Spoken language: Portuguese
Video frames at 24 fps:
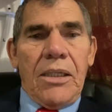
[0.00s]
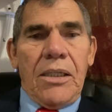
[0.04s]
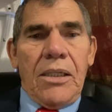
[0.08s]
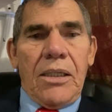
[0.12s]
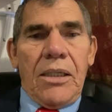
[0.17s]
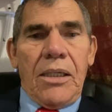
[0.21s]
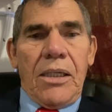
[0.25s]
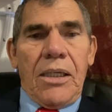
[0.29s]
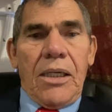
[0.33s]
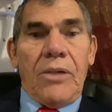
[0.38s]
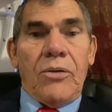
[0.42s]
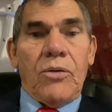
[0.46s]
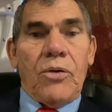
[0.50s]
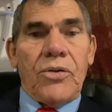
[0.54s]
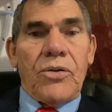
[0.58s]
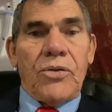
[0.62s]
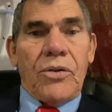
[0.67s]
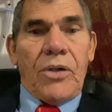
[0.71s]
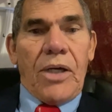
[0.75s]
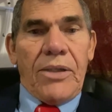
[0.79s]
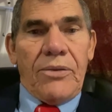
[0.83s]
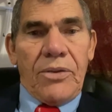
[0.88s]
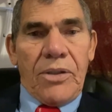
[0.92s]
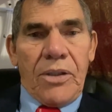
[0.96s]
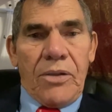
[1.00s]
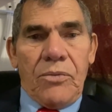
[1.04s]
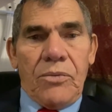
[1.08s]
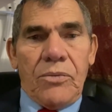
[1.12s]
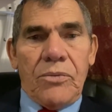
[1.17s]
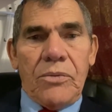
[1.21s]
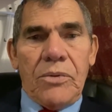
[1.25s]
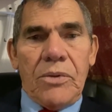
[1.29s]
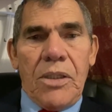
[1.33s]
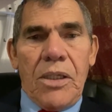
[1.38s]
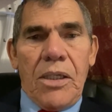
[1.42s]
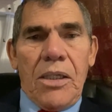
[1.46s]
É a nossa oração.
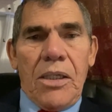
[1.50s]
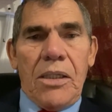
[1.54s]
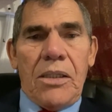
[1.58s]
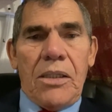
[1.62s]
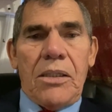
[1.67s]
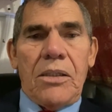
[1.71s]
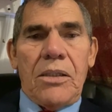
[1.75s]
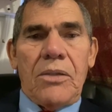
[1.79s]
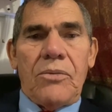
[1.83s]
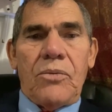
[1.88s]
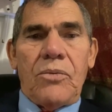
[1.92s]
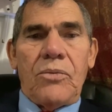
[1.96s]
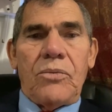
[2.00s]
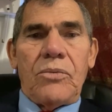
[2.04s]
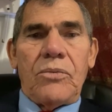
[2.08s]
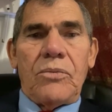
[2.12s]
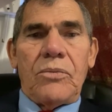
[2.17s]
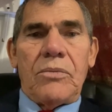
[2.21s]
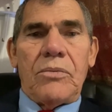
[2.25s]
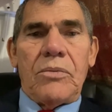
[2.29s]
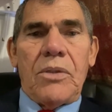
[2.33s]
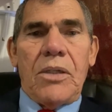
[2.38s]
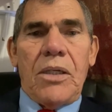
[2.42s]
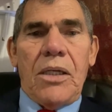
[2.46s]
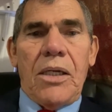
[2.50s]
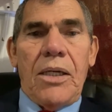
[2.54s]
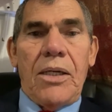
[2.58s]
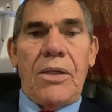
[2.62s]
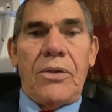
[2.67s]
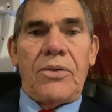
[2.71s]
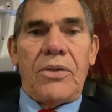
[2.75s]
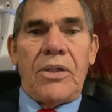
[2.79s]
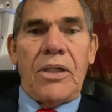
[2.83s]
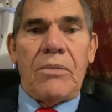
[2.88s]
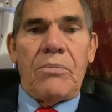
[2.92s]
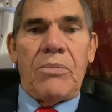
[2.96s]
E que
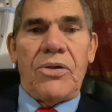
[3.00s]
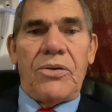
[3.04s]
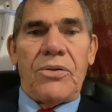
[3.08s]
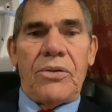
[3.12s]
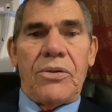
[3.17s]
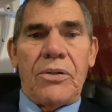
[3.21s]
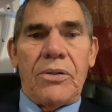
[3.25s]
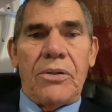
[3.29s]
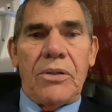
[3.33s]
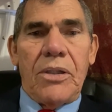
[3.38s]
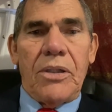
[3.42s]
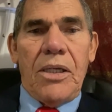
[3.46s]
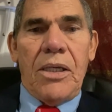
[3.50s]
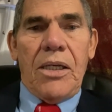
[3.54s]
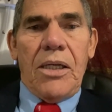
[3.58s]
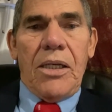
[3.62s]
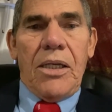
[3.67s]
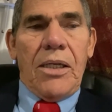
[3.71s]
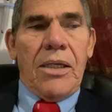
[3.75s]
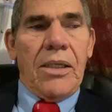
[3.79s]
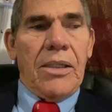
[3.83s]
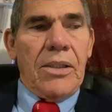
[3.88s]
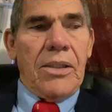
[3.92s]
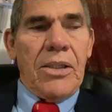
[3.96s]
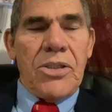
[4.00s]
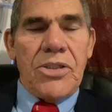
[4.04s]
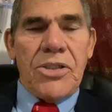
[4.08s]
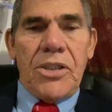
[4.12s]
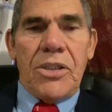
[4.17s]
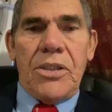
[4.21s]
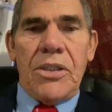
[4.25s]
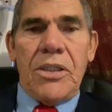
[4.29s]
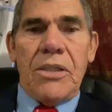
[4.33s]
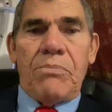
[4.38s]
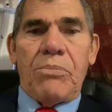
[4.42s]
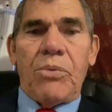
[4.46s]
recebas neste
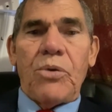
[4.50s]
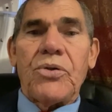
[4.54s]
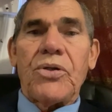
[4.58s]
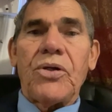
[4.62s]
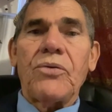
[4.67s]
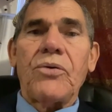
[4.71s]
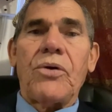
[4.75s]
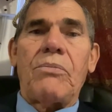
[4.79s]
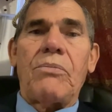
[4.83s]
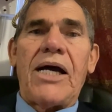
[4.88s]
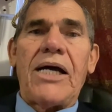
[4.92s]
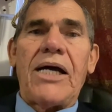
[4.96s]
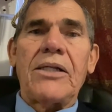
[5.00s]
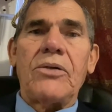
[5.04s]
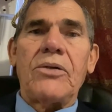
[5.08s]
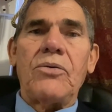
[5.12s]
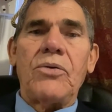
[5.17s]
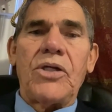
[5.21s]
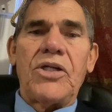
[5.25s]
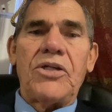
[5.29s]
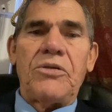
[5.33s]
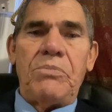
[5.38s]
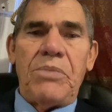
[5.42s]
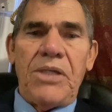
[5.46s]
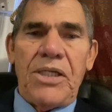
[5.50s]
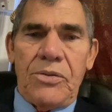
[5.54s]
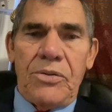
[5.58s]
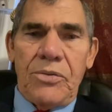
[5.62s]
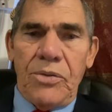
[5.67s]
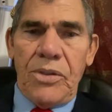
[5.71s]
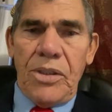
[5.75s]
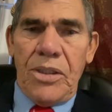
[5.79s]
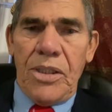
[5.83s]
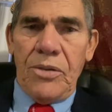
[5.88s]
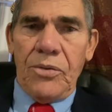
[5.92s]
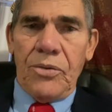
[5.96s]
dia, porção dobrada do Espírito
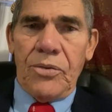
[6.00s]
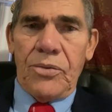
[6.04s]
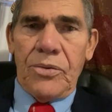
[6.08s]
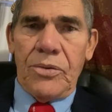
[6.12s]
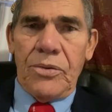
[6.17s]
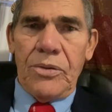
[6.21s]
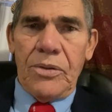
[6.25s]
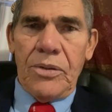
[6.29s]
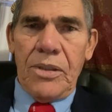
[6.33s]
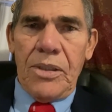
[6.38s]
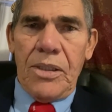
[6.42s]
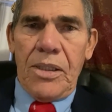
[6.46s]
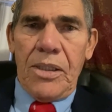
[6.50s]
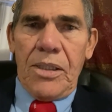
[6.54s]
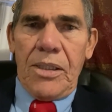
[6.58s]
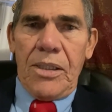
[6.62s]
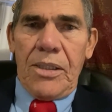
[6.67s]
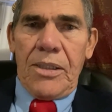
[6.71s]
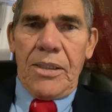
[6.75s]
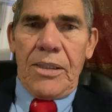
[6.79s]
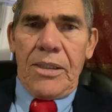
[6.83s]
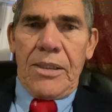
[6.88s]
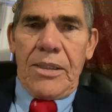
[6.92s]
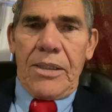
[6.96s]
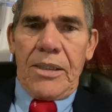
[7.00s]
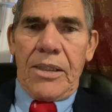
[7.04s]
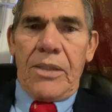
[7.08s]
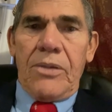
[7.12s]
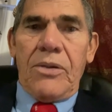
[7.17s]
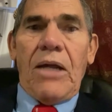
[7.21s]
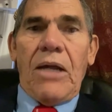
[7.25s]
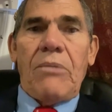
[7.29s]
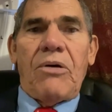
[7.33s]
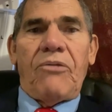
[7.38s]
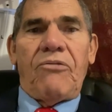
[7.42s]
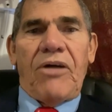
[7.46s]
de Deus. Que
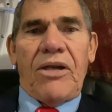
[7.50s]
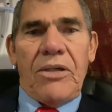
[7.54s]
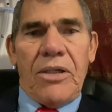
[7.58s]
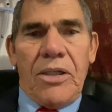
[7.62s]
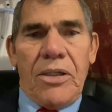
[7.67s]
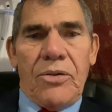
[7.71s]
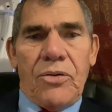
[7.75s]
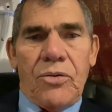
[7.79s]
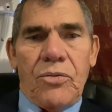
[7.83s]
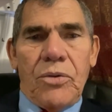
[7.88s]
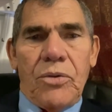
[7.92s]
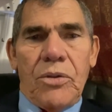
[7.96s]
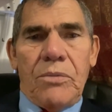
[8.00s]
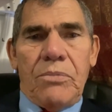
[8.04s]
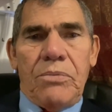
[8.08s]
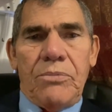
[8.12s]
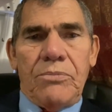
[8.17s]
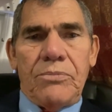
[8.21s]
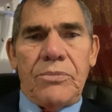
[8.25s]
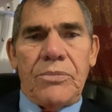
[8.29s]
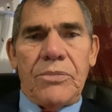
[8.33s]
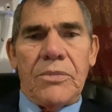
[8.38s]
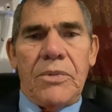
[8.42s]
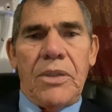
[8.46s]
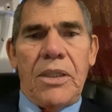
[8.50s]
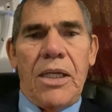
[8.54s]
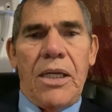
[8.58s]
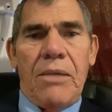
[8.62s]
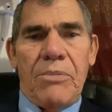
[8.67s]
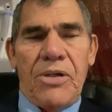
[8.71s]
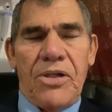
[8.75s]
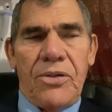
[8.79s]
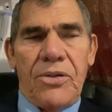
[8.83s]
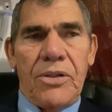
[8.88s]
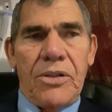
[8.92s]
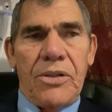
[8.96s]
saiba fazer a escolha.
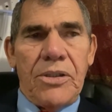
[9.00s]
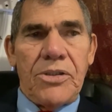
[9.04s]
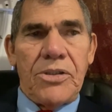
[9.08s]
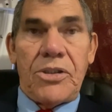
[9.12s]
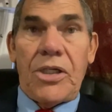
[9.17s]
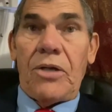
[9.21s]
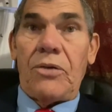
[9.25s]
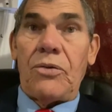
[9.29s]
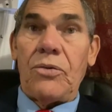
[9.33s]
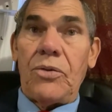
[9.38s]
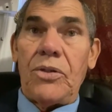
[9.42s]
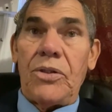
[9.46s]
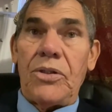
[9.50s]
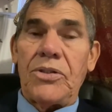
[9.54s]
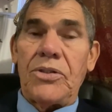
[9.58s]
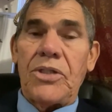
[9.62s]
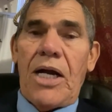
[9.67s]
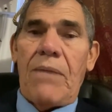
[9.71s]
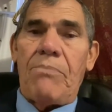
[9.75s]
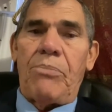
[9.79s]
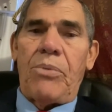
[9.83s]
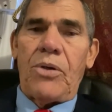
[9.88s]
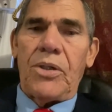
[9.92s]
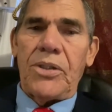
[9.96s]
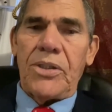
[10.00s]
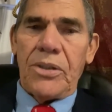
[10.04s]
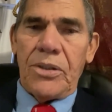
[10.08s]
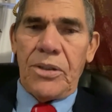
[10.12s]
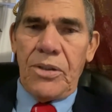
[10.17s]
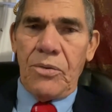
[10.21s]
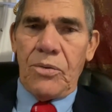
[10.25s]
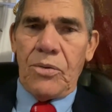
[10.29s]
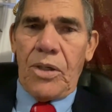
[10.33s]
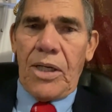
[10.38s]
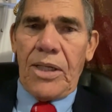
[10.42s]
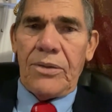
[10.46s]
Lembre-se, Jesus está à porta do
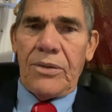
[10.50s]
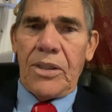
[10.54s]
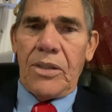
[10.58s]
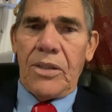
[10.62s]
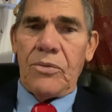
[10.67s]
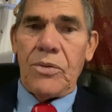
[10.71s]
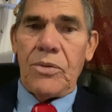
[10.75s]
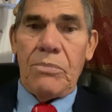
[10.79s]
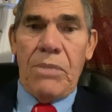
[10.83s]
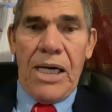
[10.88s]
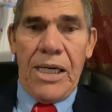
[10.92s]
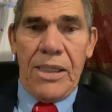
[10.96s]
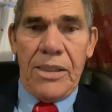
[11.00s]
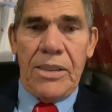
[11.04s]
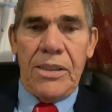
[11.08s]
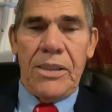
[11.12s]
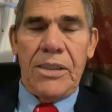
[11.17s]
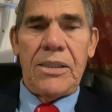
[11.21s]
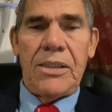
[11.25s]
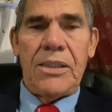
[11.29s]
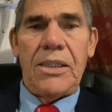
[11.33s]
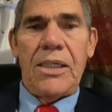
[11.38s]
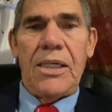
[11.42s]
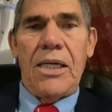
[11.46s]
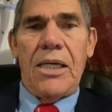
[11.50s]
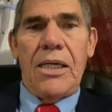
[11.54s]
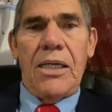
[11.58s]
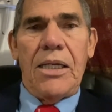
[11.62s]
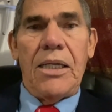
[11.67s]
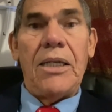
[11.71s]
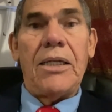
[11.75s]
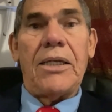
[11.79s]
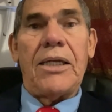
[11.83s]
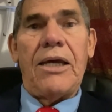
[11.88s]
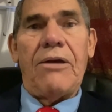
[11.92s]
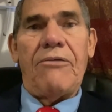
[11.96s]
teu coração e bate.
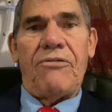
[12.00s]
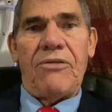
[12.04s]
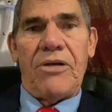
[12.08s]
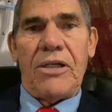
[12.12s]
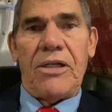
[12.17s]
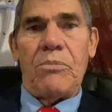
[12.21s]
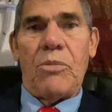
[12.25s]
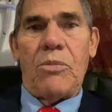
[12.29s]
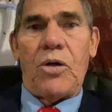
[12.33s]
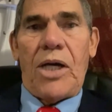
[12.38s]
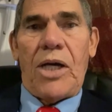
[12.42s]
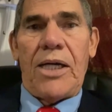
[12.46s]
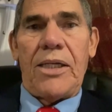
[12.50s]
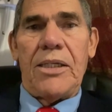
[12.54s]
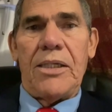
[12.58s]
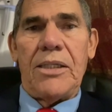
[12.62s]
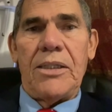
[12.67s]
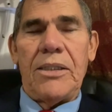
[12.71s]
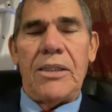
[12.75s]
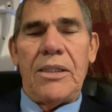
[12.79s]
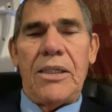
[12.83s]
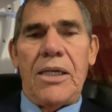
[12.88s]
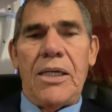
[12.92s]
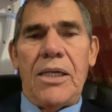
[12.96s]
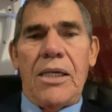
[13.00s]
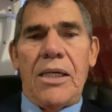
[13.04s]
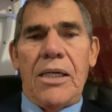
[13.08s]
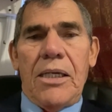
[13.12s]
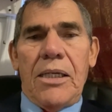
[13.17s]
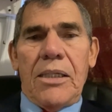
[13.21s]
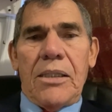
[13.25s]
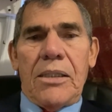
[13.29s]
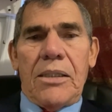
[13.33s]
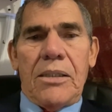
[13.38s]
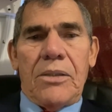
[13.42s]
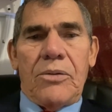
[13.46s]
Ele quer fazer morada.
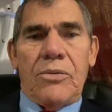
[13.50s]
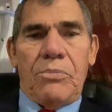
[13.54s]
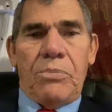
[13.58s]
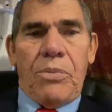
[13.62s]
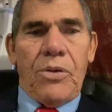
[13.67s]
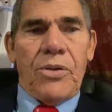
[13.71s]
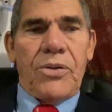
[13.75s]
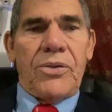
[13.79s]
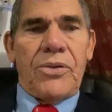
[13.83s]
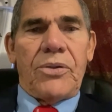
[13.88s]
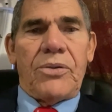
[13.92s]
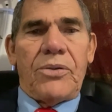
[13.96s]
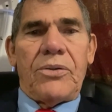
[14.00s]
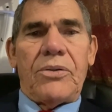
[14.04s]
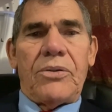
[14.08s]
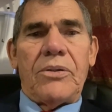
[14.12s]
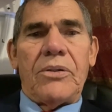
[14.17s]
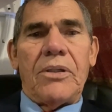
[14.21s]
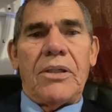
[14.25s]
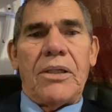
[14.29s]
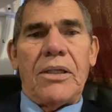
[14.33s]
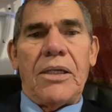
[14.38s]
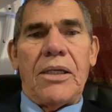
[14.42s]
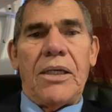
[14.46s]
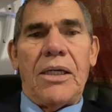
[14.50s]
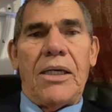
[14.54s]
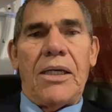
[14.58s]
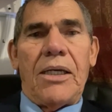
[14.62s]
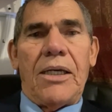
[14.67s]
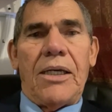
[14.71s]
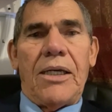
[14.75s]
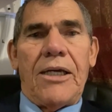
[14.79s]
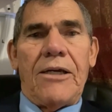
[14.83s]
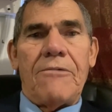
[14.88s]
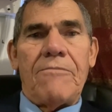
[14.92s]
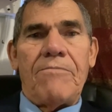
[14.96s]
Que tu possas
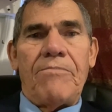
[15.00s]
é,